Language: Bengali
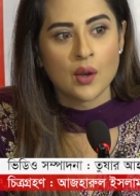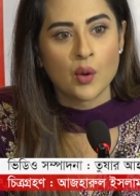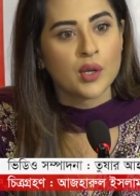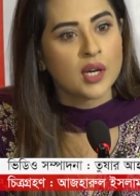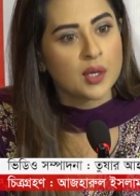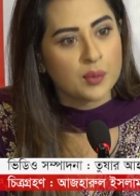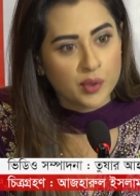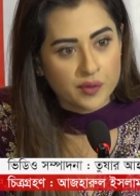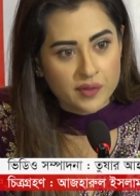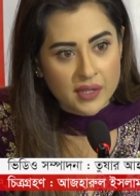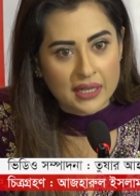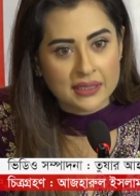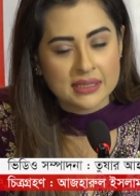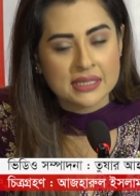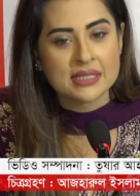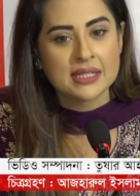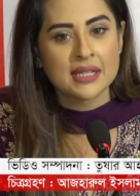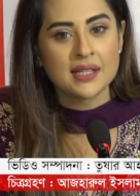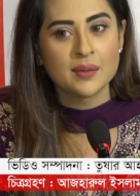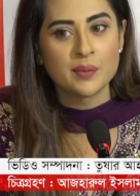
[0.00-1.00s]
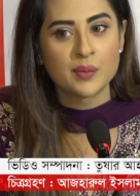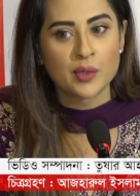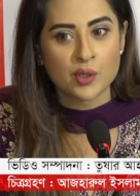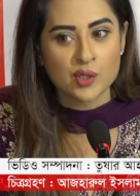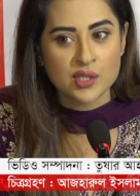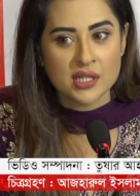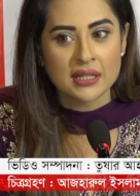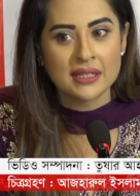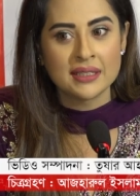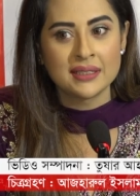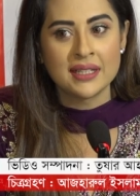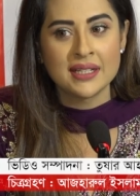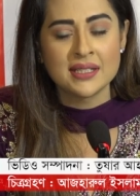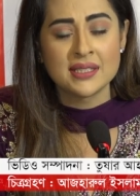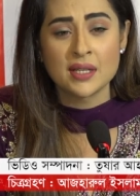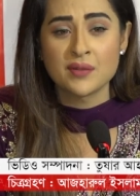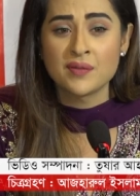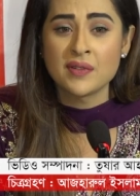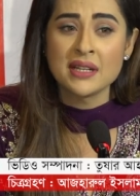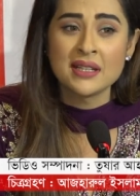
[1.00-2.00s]
ওনার মুভি আসছে রোজার ঈদে
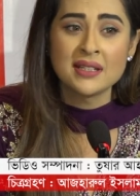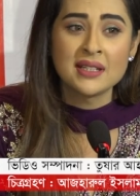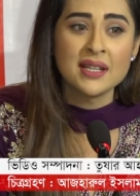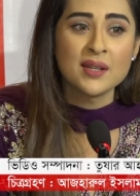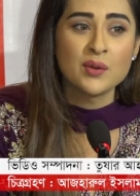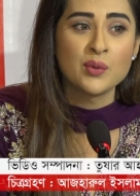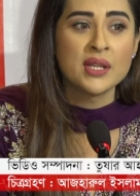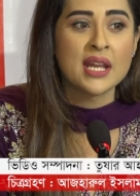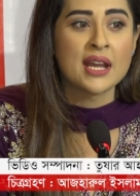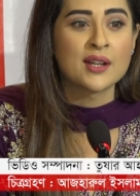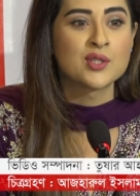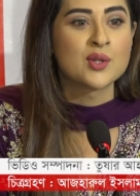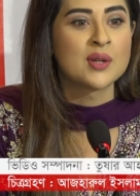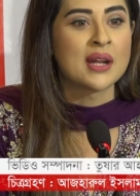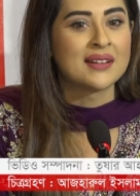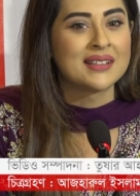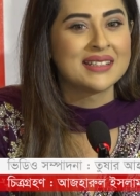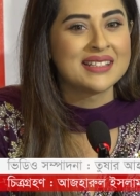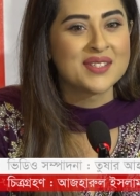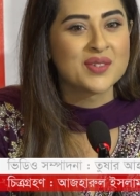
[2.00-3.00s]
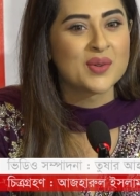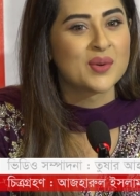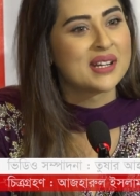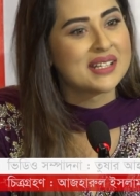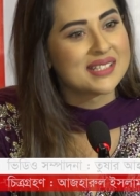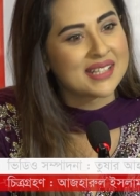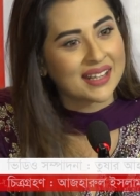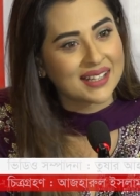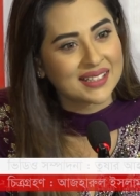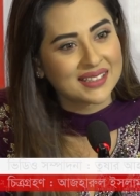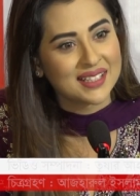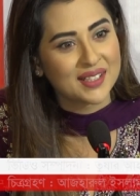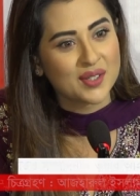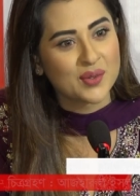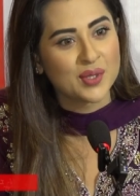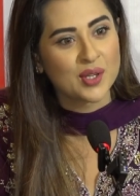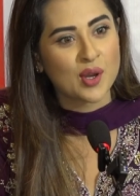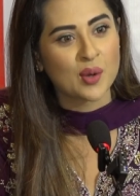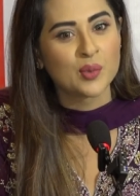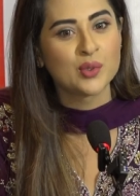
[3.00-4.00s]
ডেফিনেটলি উনি একজন আর্টিস্ট ওনার জায়গা থেকে
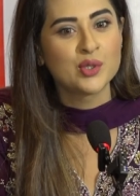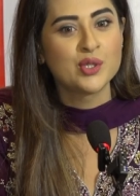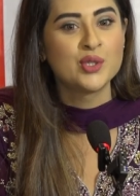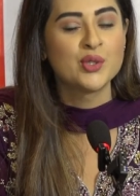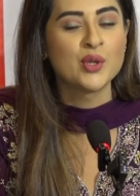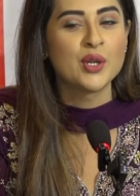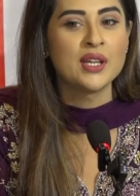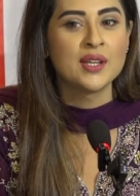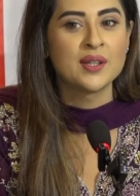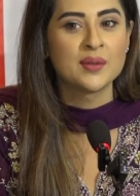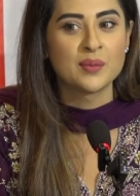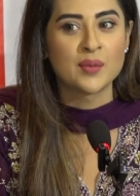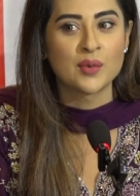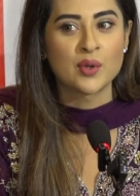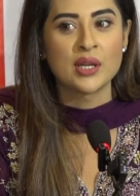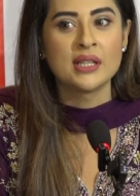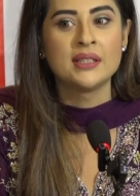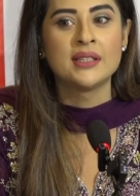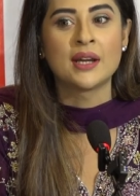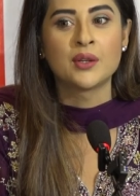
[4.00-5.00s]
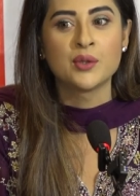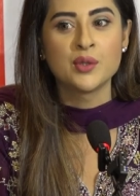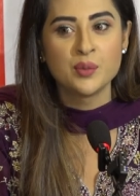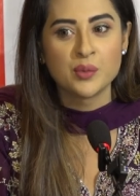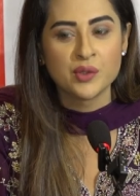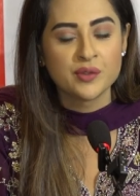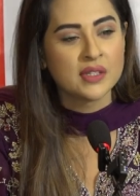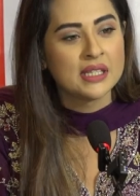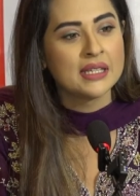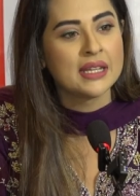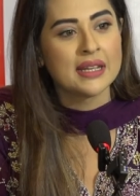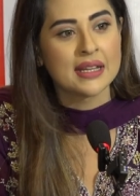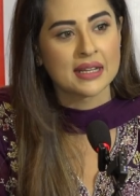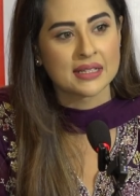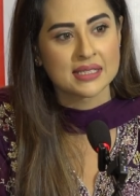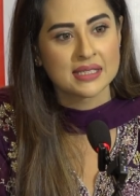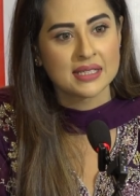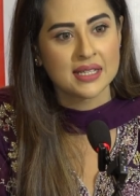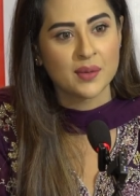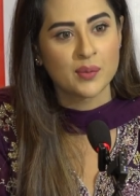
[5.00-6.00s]
উনি অবশ্যই অনেক দারুণ মুভি নিয়েই
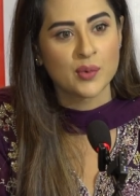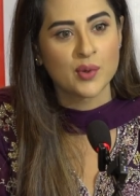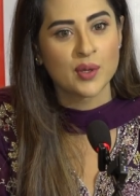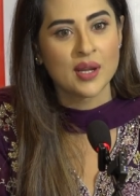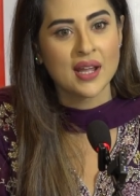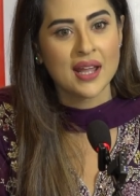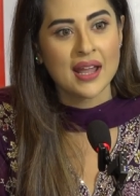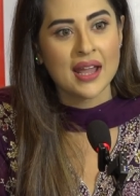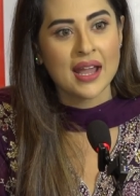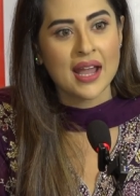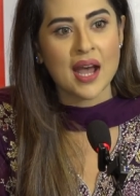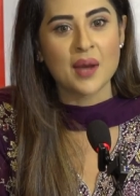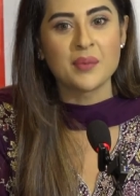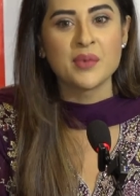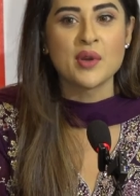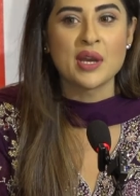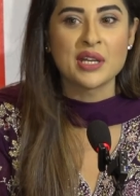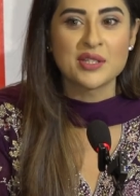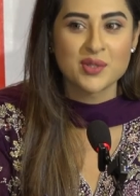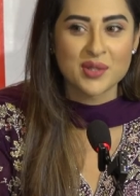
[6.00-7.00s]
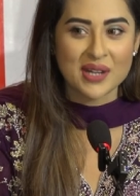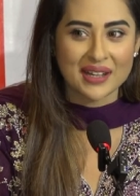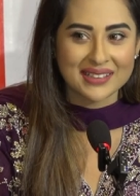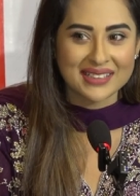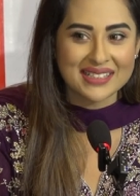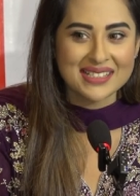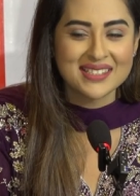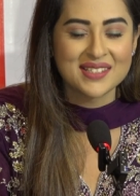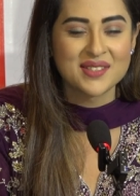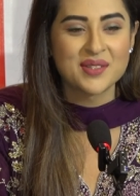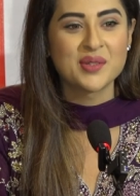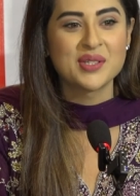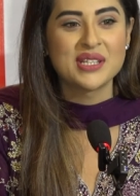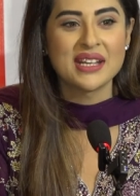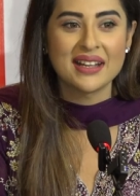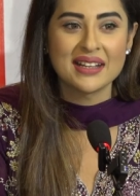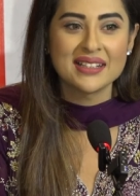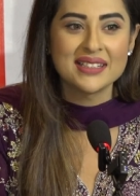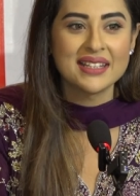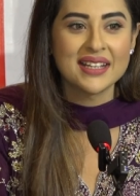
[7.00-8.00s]
আসছে এবং আমিও একজন আর্টিস্ট তো
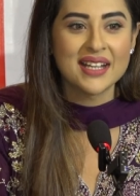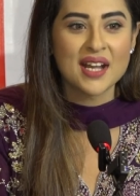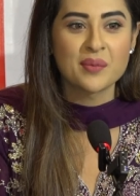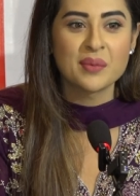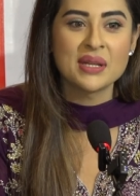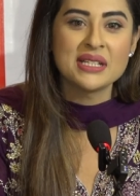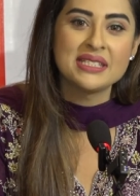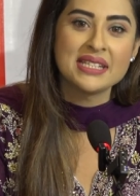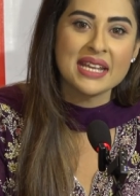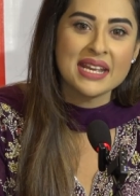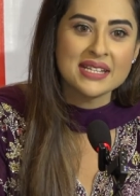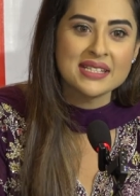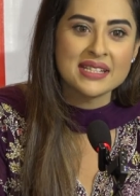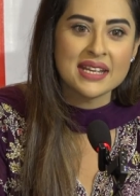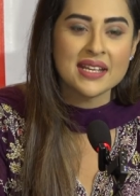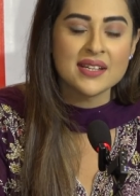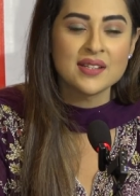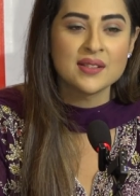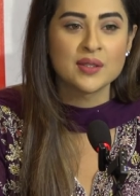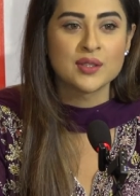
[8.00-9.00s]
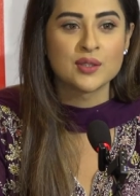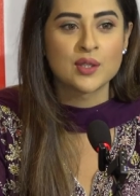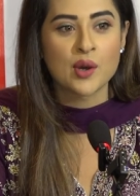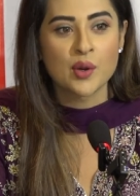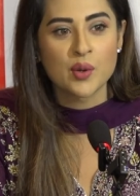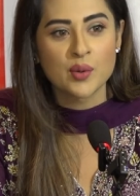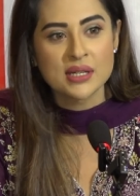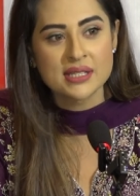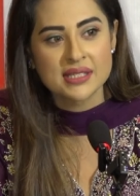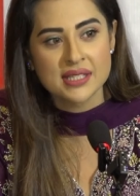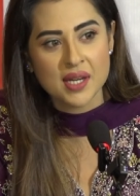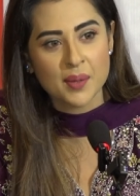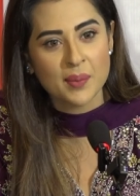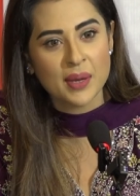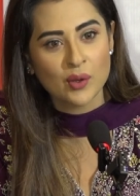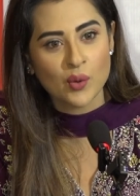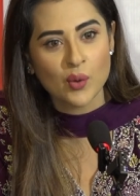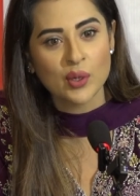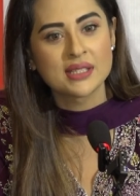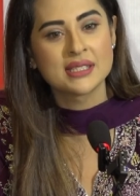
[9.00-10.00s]
সেখান থেকে আমরা যেই যেই ধরনের
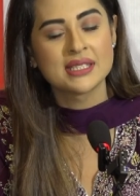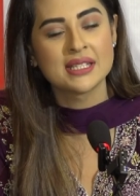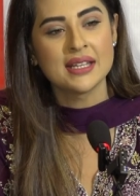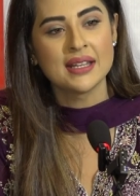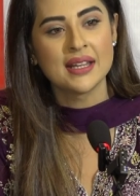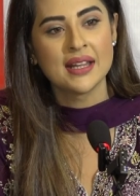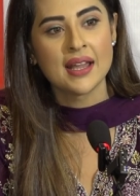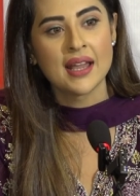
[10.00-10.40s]
সিনেমা করেছি